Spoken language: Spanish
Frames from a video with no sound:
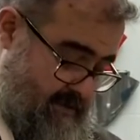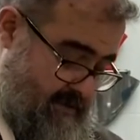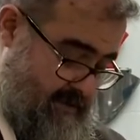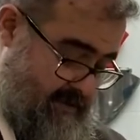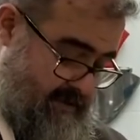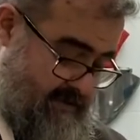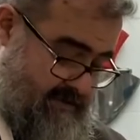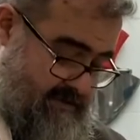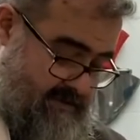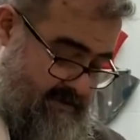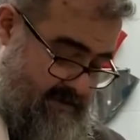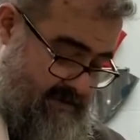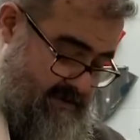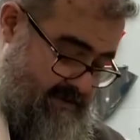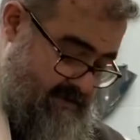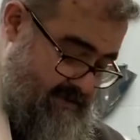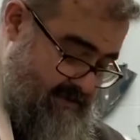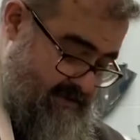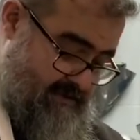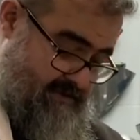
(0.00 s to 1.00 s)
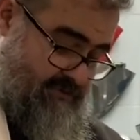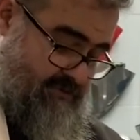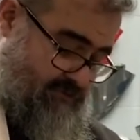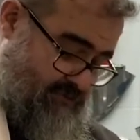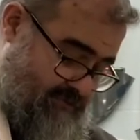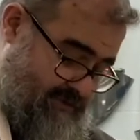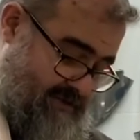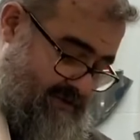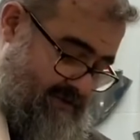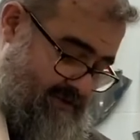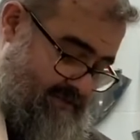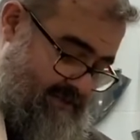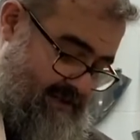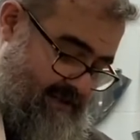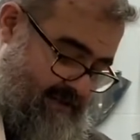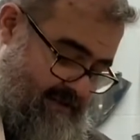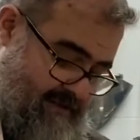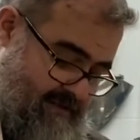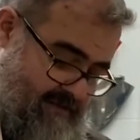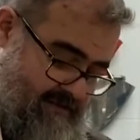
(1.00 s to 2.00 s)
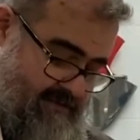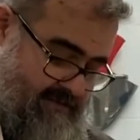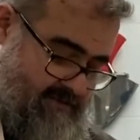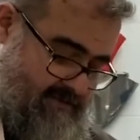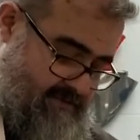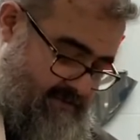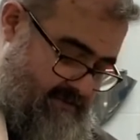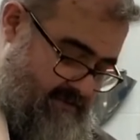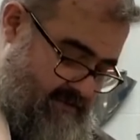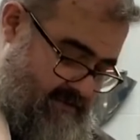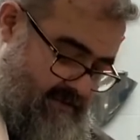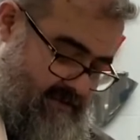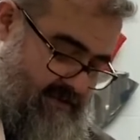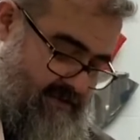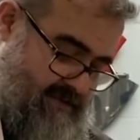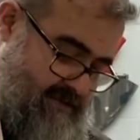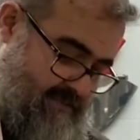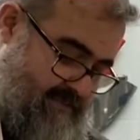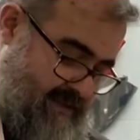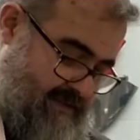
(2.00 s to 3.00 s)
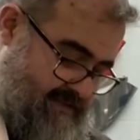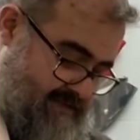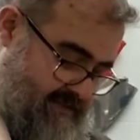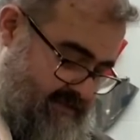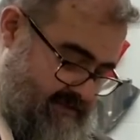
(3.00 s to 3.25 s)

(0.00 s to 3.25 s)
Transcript: que si no tuviese el vinagre. Y más en